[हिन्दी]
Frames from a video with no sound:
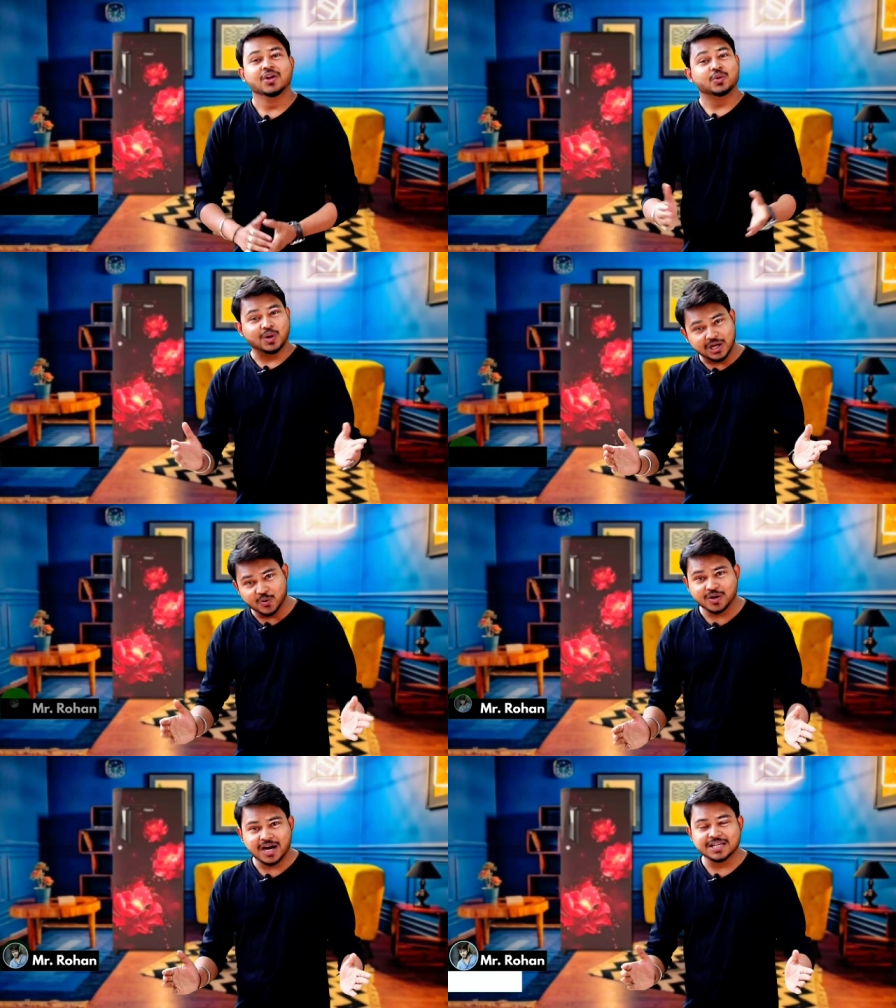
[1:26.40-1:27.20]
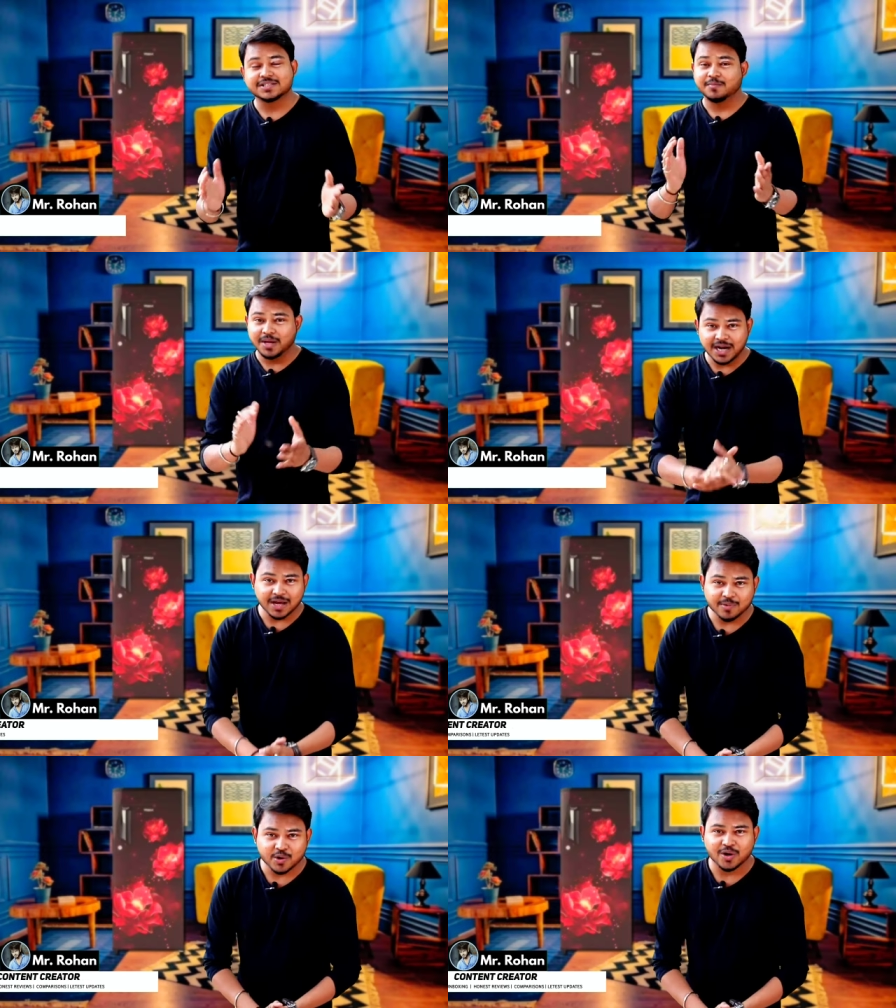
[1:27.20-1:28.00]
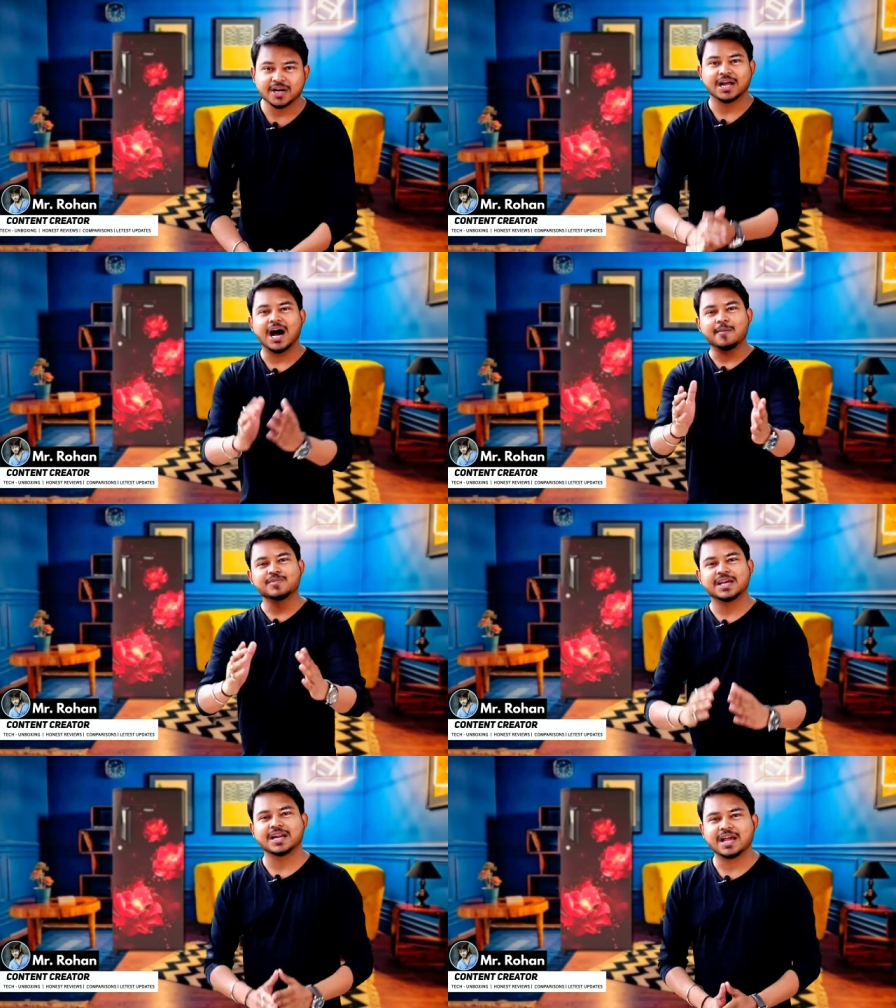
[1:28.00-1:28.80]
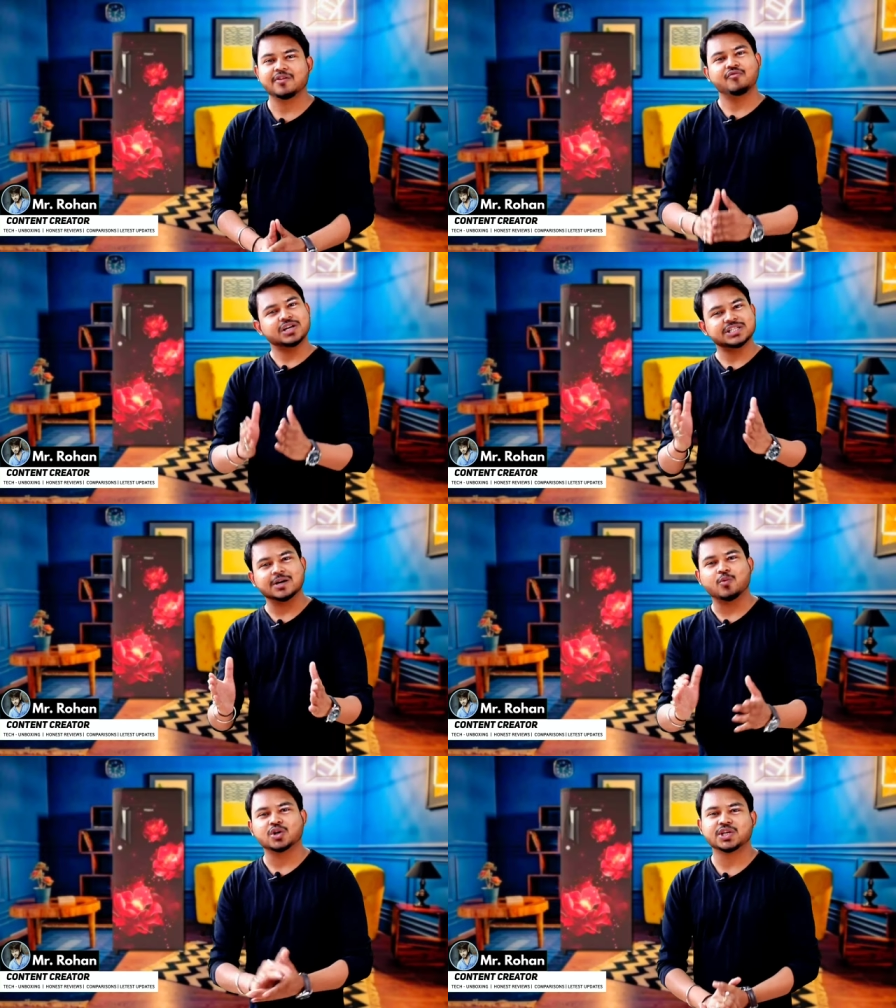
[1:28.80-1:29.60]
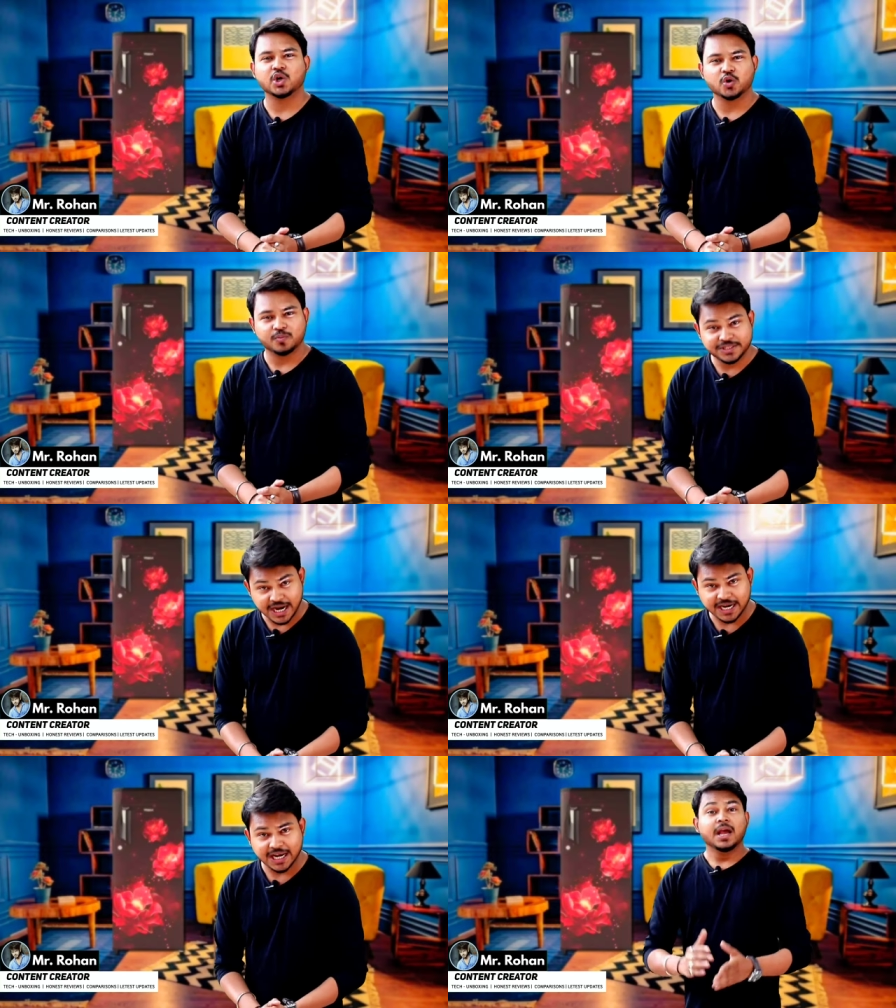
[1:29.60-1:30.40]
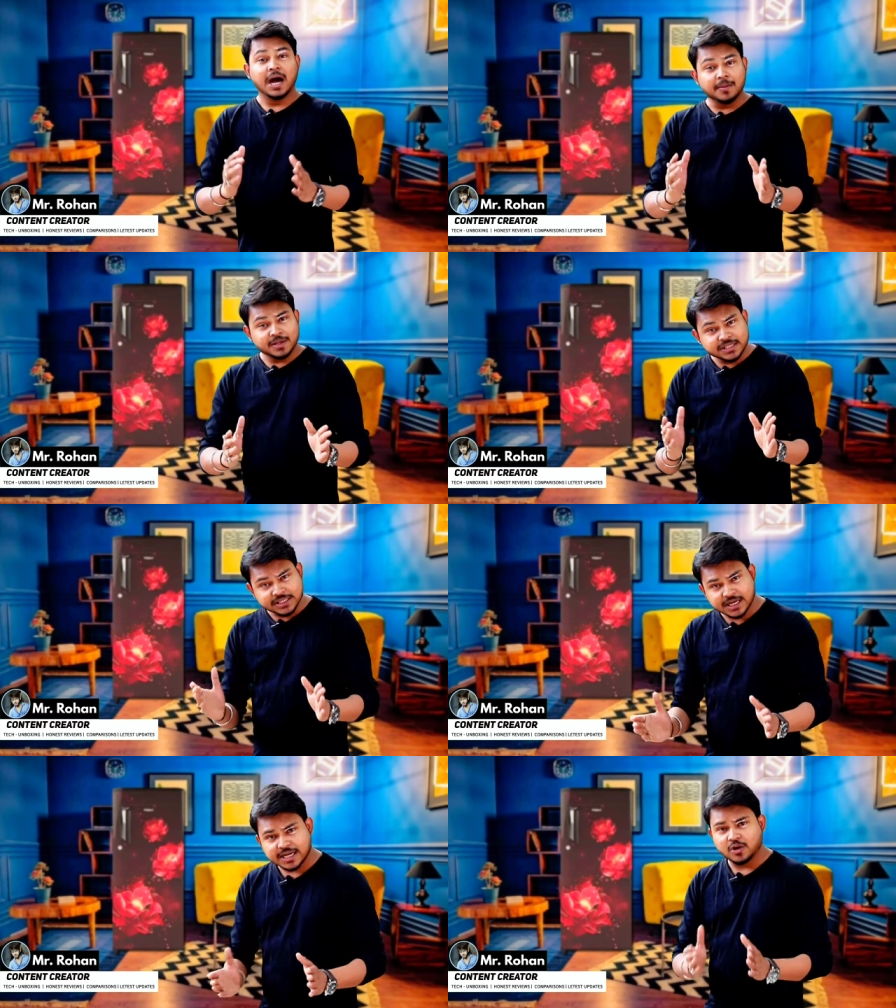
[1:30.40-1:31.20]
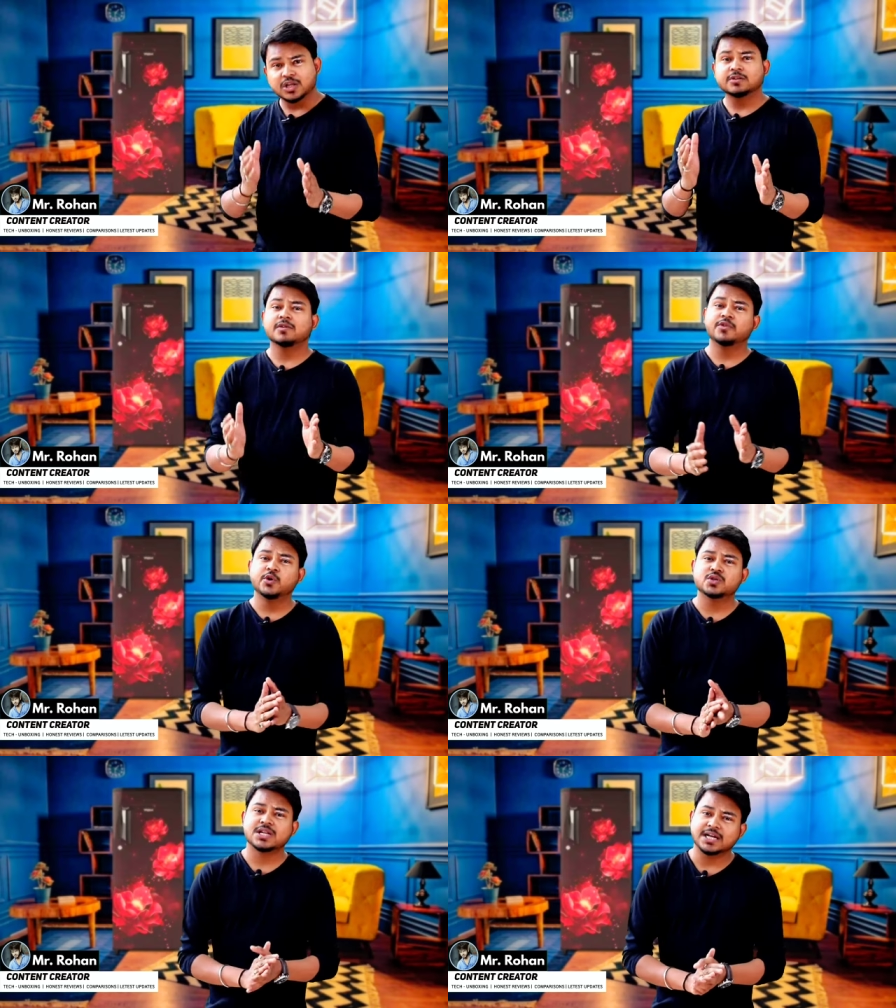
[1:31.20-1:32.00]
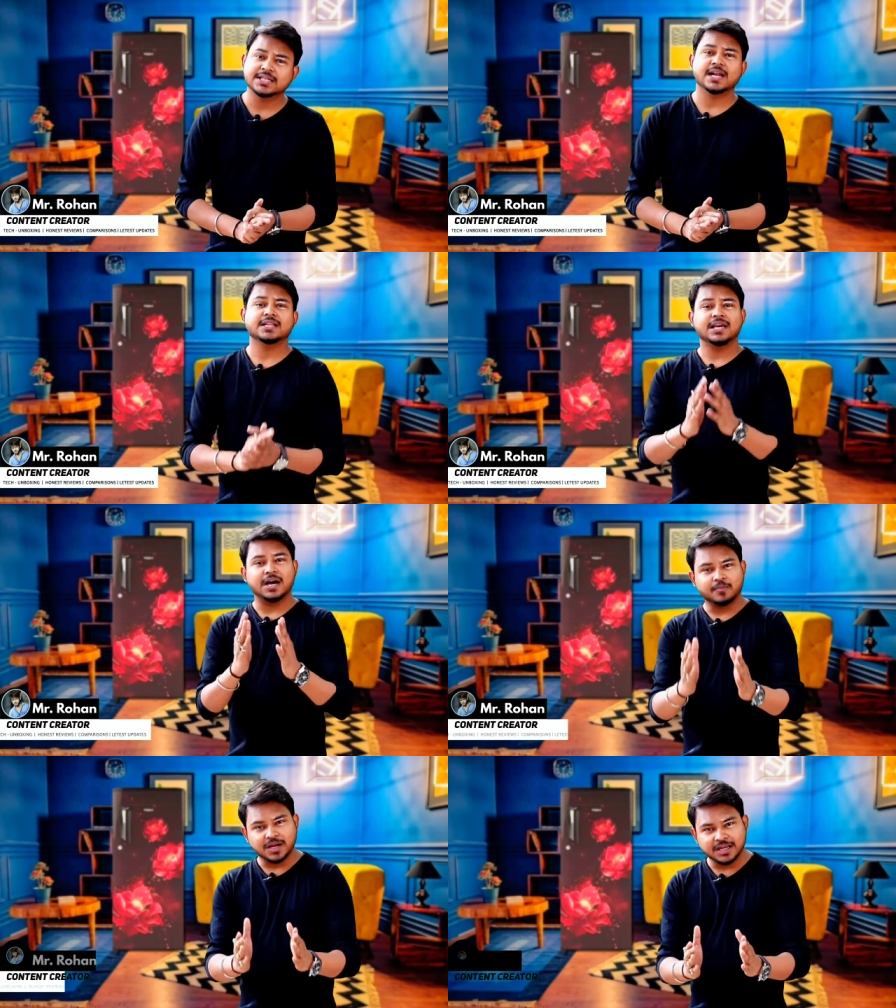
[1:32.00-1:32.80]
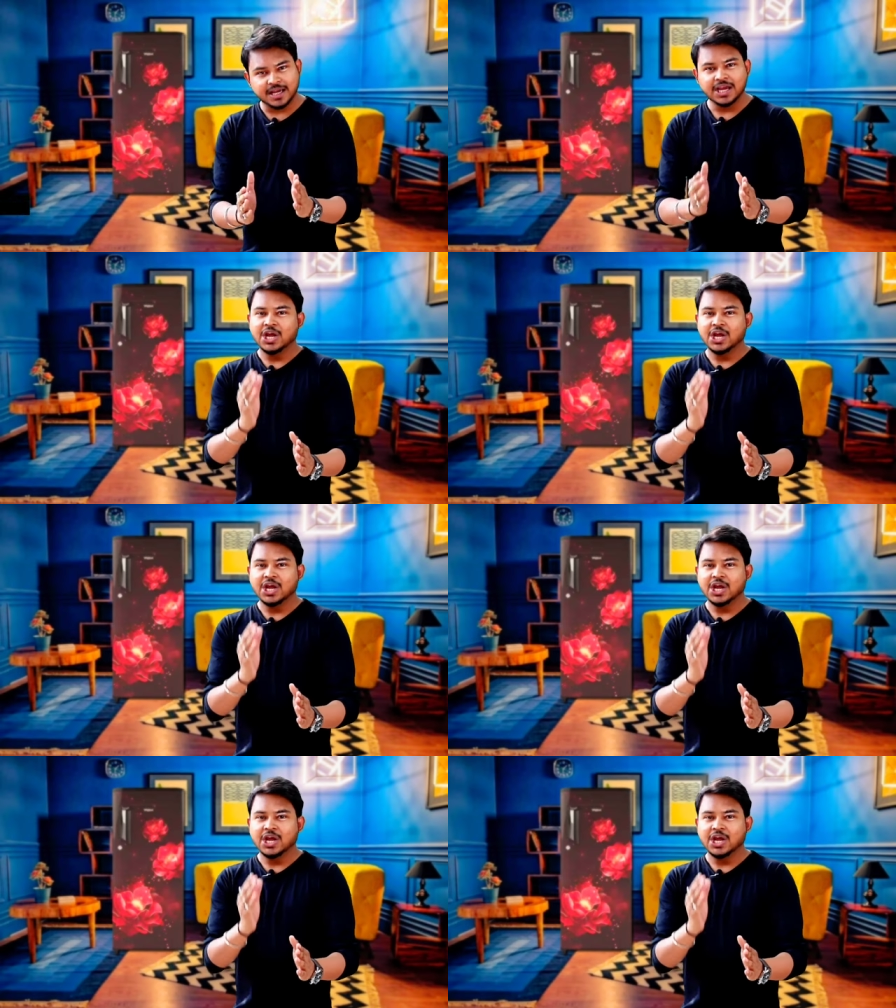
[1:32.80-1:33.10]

तो हेलो गाइस मेरा नाम है रोहन आप देख रहे हैं फर्स्ट अनबॉक्सर यूट्यूब चैनल हम इसी तरह के नॉलेजेबल वीडियोस लाते रहते हैं आपके लिए